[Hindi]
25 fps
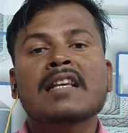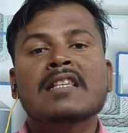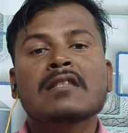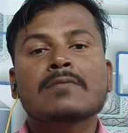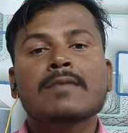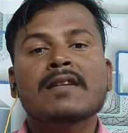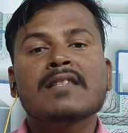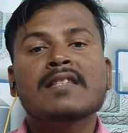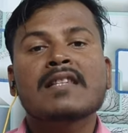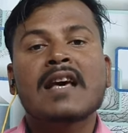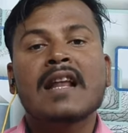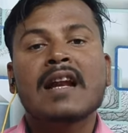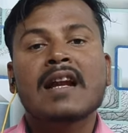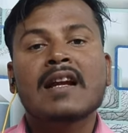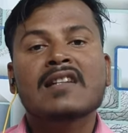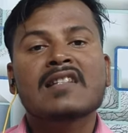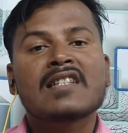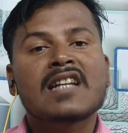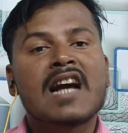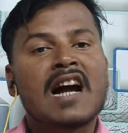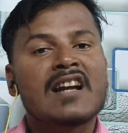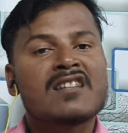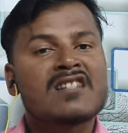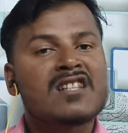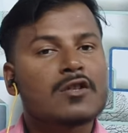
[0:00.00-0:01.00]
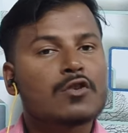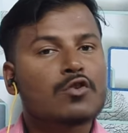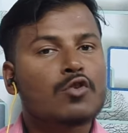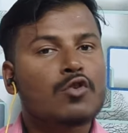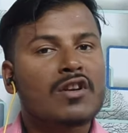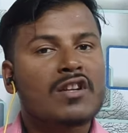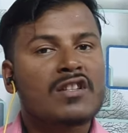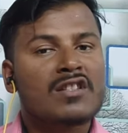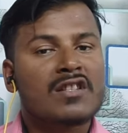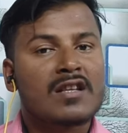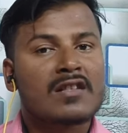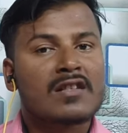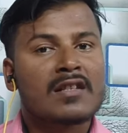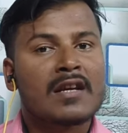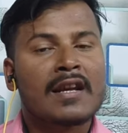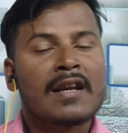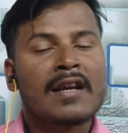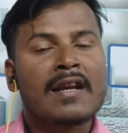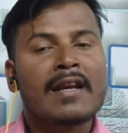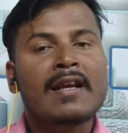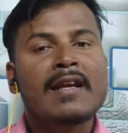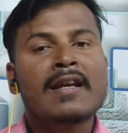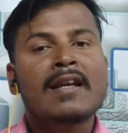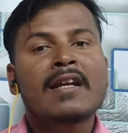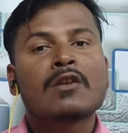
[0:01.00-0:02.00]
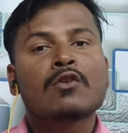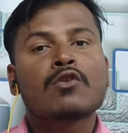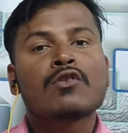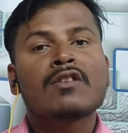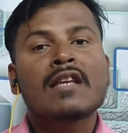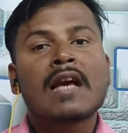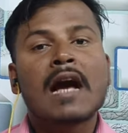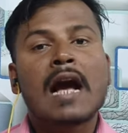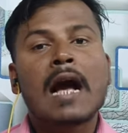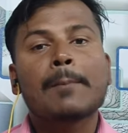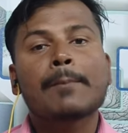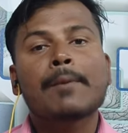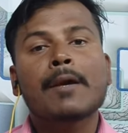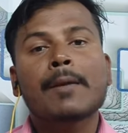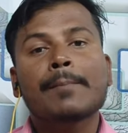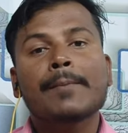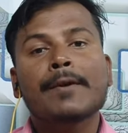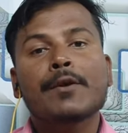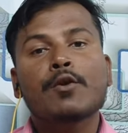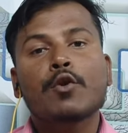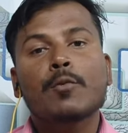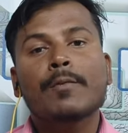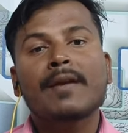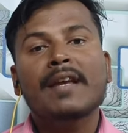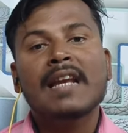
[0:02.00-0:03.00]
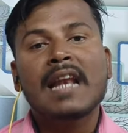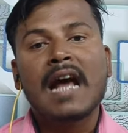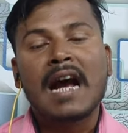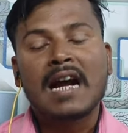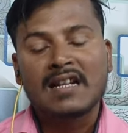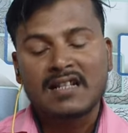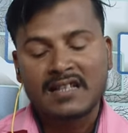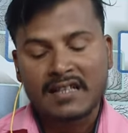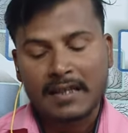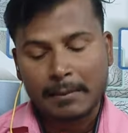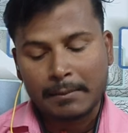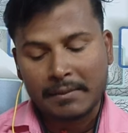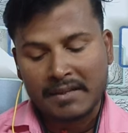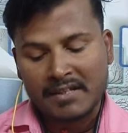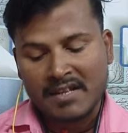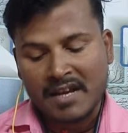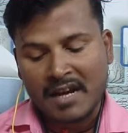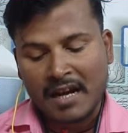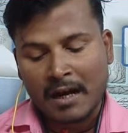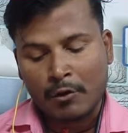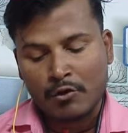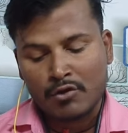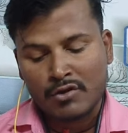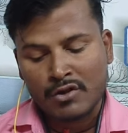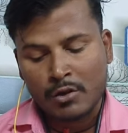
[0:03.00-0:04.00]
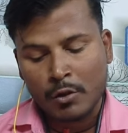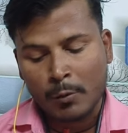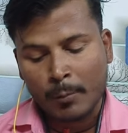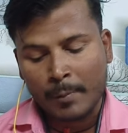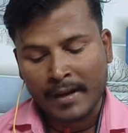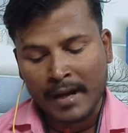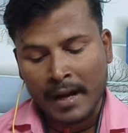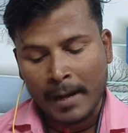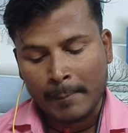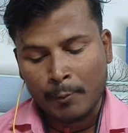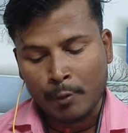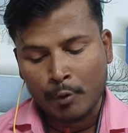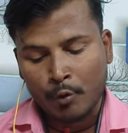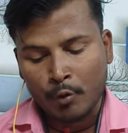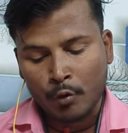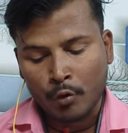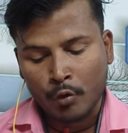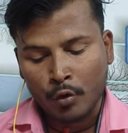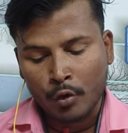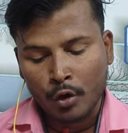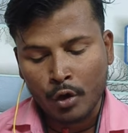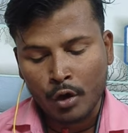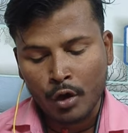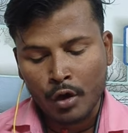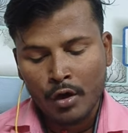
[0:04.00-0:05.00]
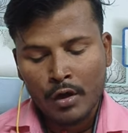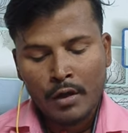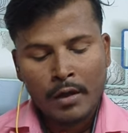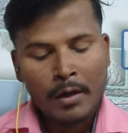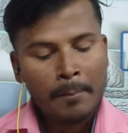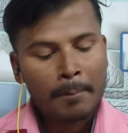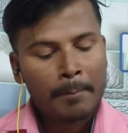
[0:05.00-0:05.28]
एसएमएस अलर्ट चार्जेस को डिस्कस करें तो यहां पर बीओबी लाइट सेविंग्स अकाउंट्स के ऊपर आप लोगों को